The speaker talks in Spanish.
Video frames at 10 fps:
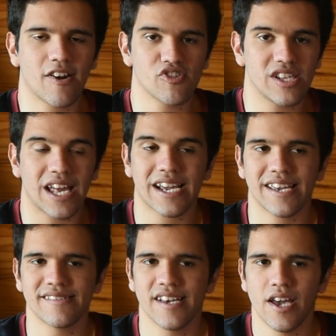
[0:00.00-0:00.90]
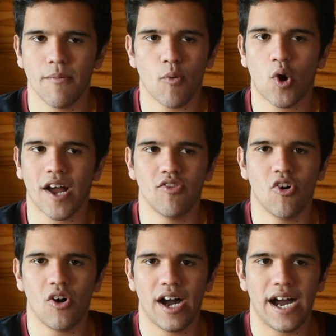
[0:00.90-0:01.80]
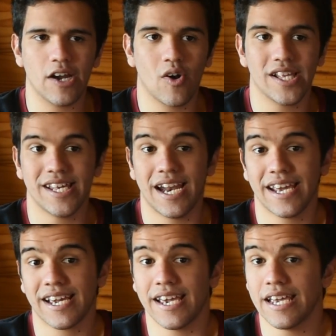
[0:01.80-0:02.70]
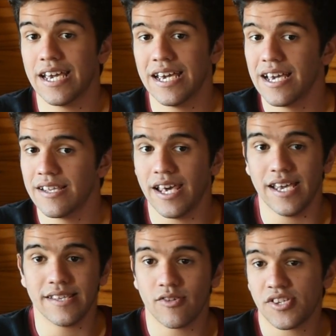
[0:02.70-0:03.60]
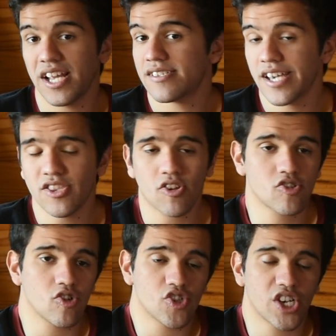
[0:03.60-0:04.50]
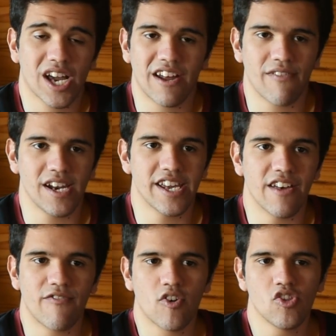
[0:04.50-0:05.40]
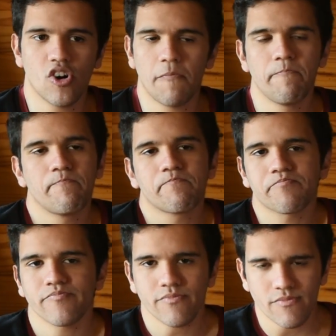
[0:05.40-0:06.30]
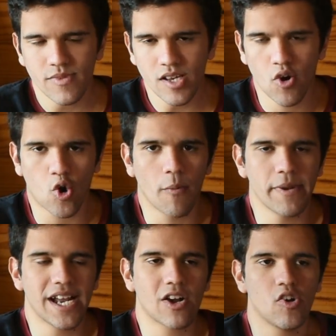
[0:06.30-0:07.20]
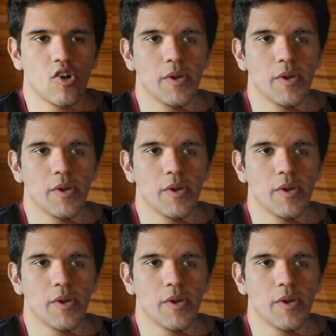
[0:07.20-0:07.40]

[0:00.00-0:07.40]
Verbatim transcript: los ataques, buscando a, los laterales que eh, tiran centros o llegan a línea de fondo o combinan con los